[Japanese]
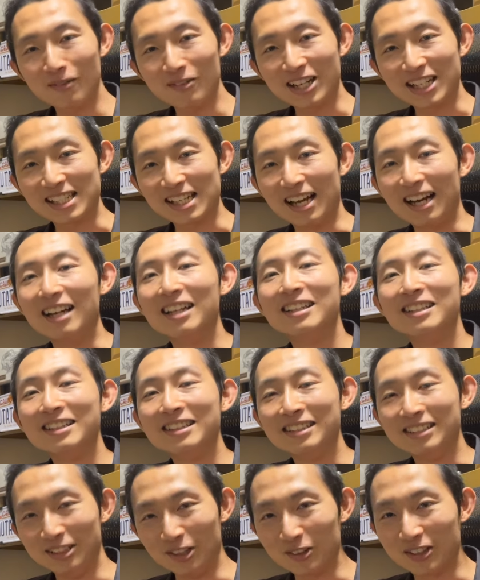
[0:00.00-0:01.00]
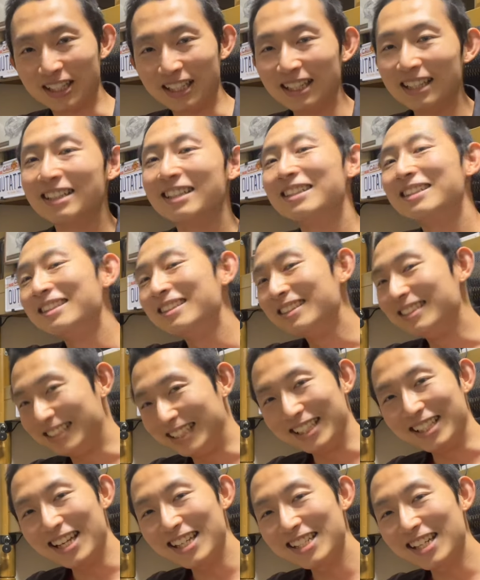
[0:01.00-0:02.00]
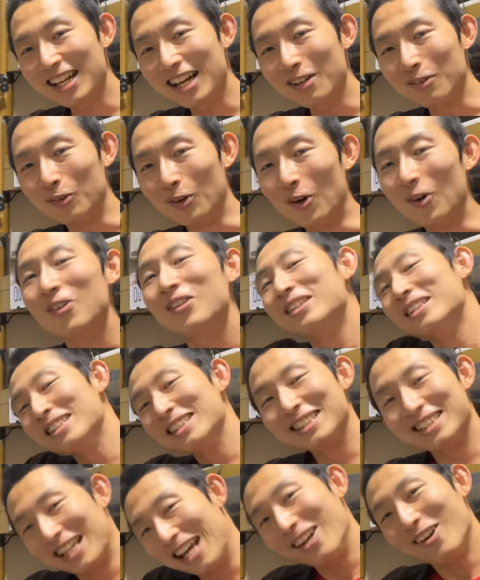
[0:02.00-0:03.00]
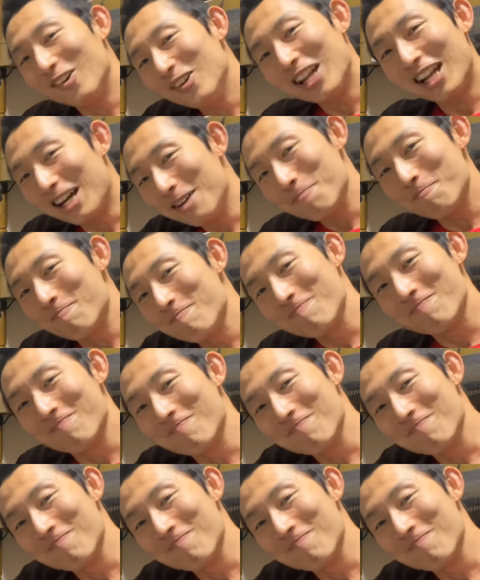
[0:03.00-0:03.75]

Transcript: れでは皆さん良き自転車ライブをさようなら